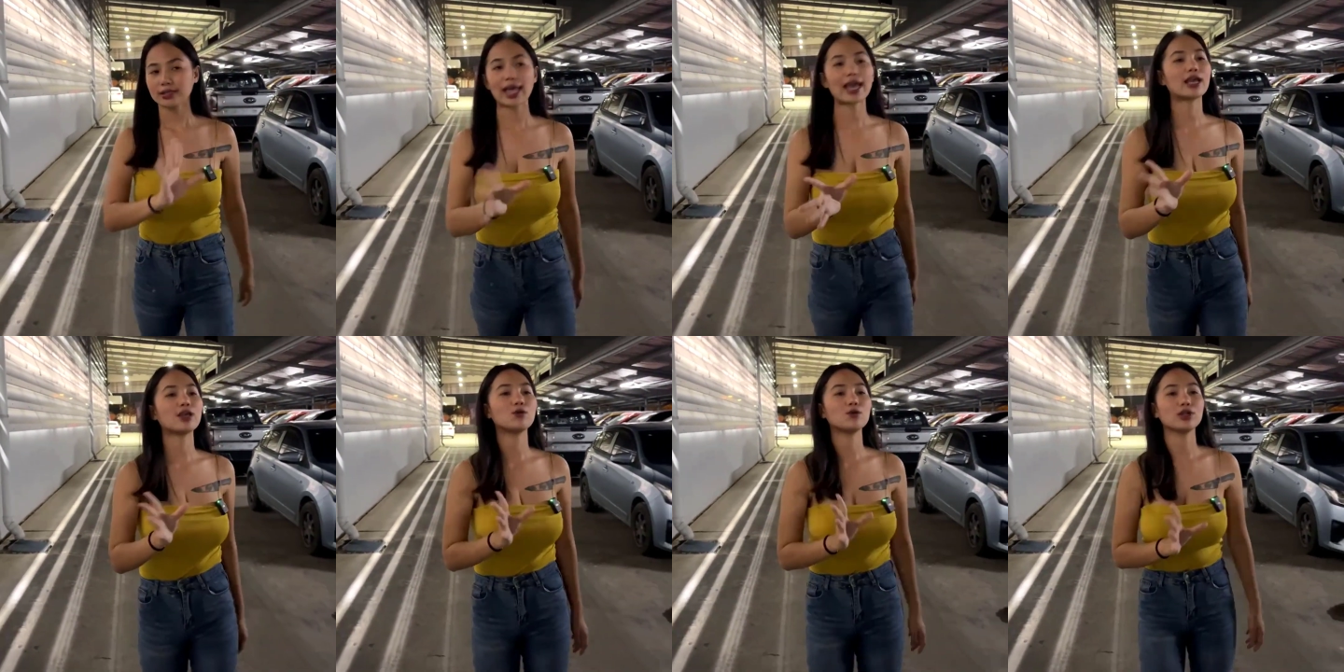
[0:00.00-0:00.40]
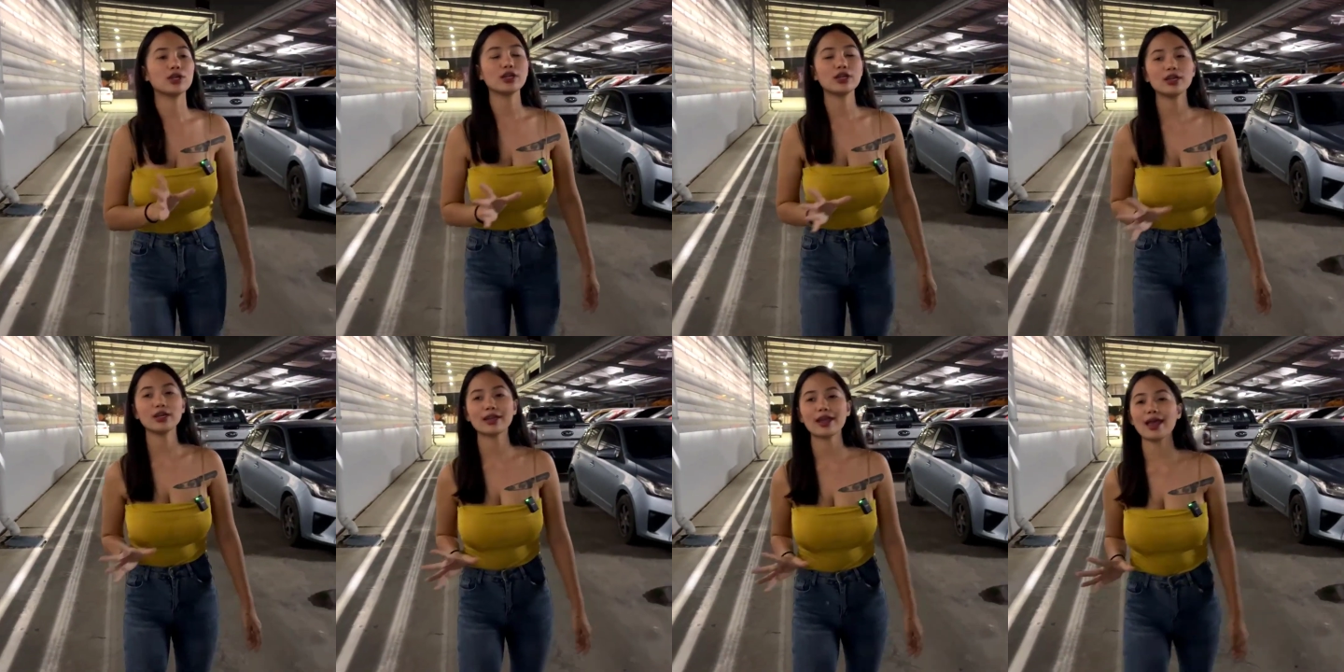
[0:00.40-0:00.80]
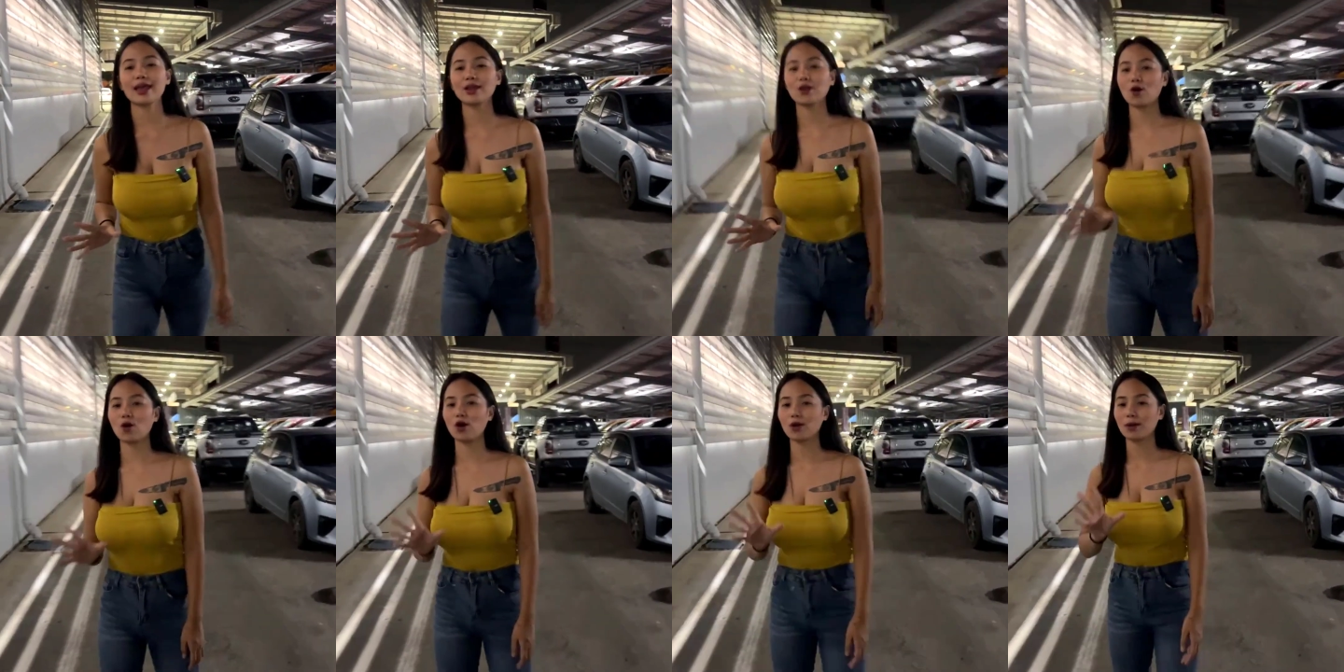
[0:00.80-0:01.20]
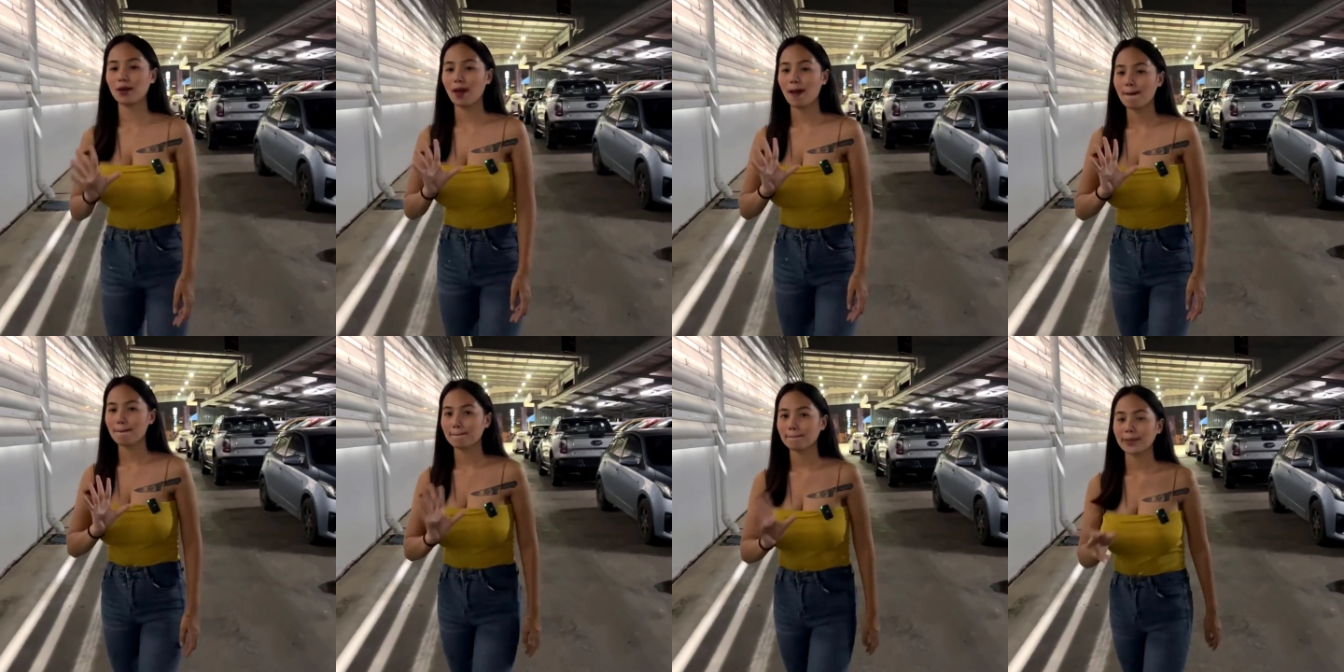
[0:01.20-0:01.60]
แต่งอยู่ที่นี่แน่นอน
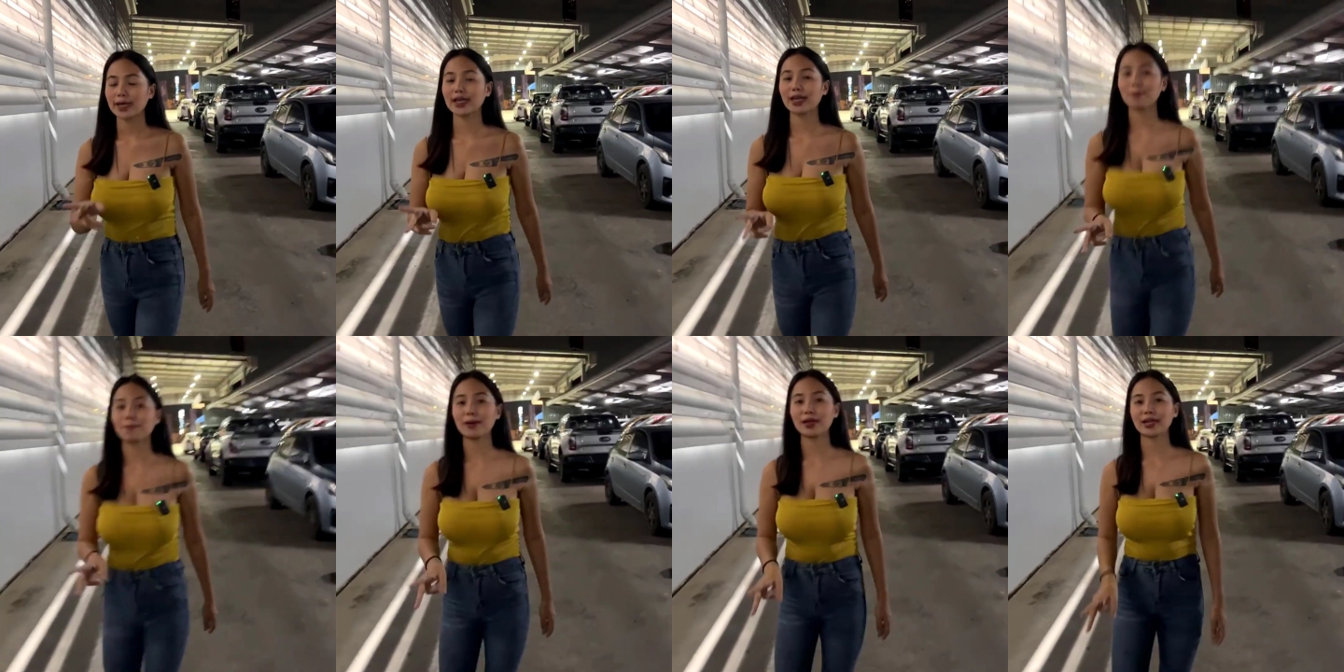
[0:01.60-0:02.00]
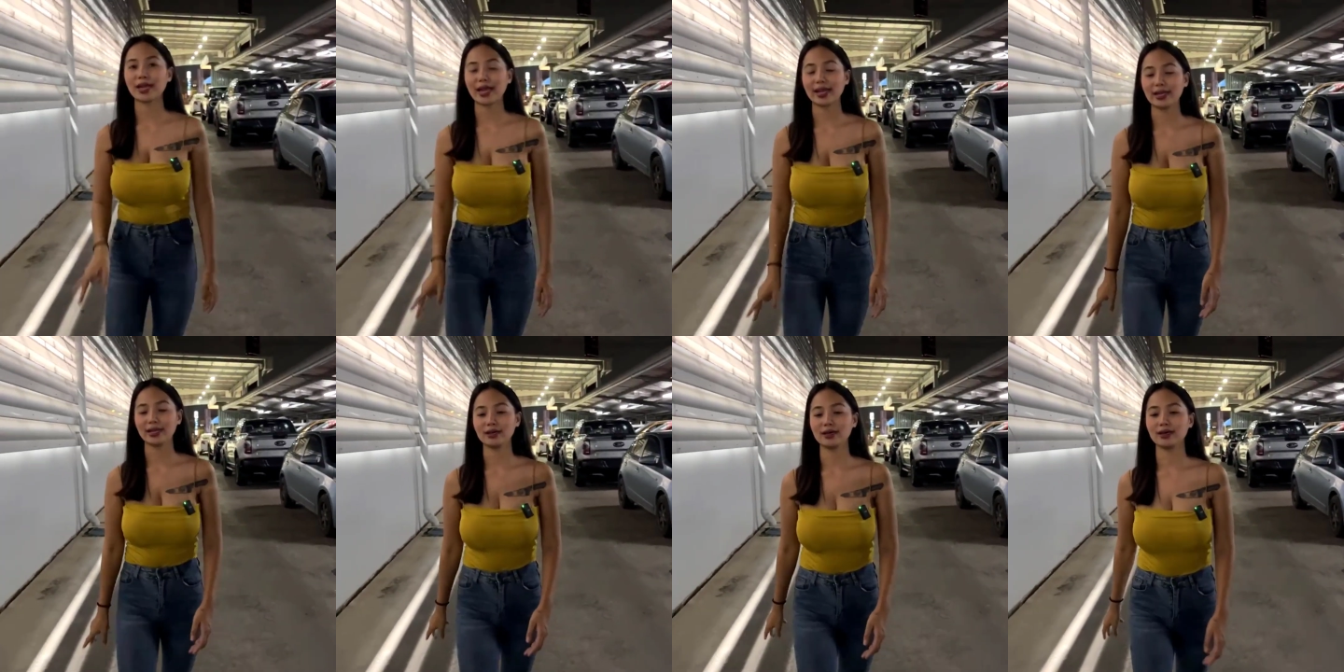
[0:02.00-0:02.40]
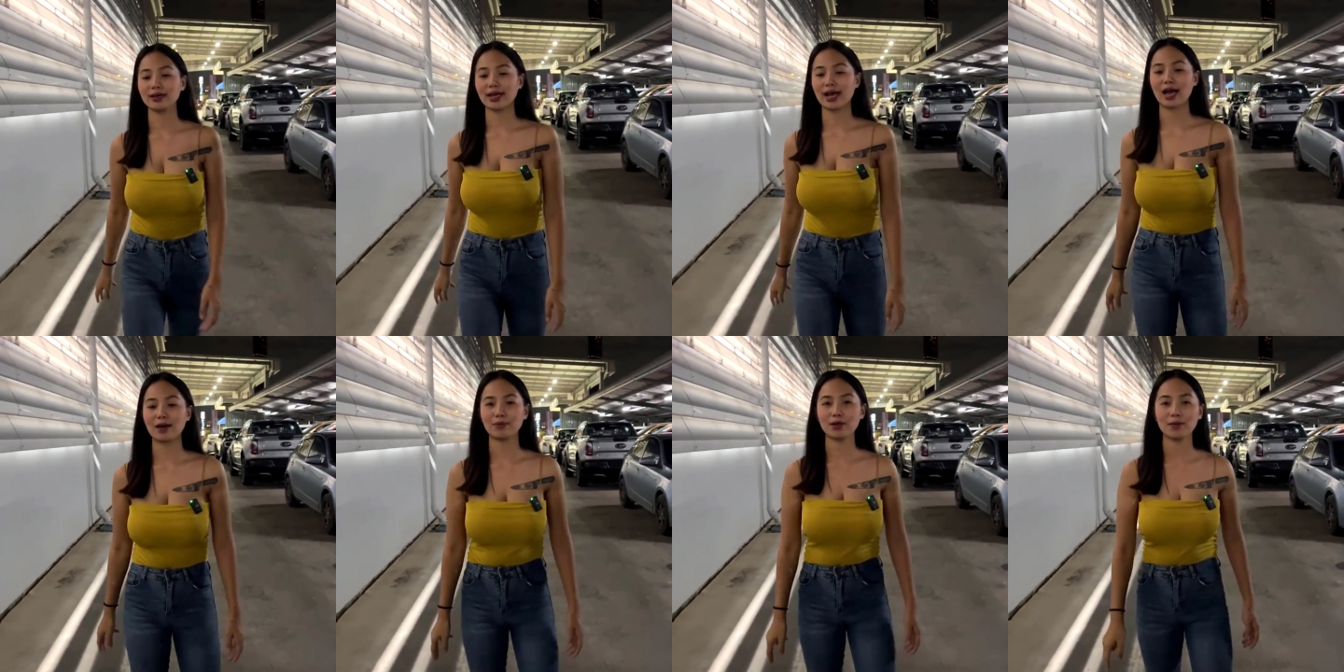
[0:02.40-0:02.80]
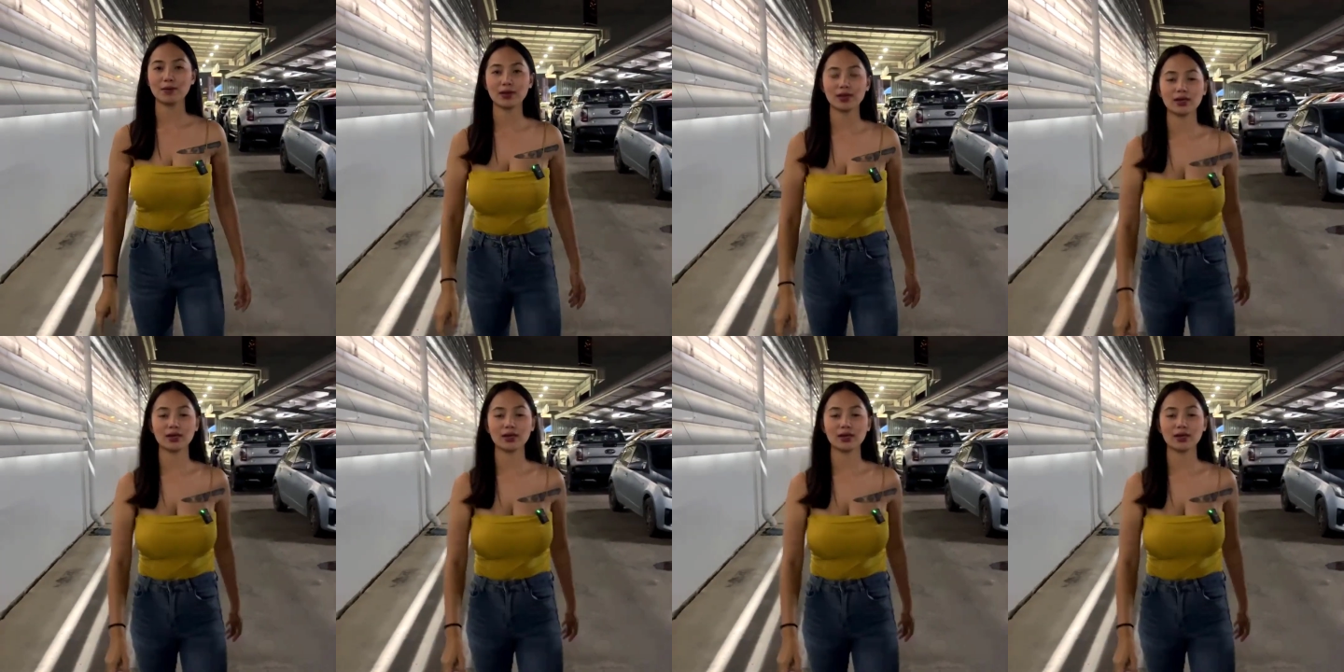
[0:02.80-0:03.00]
ไม่ได้ไปไหนเลยค่ะ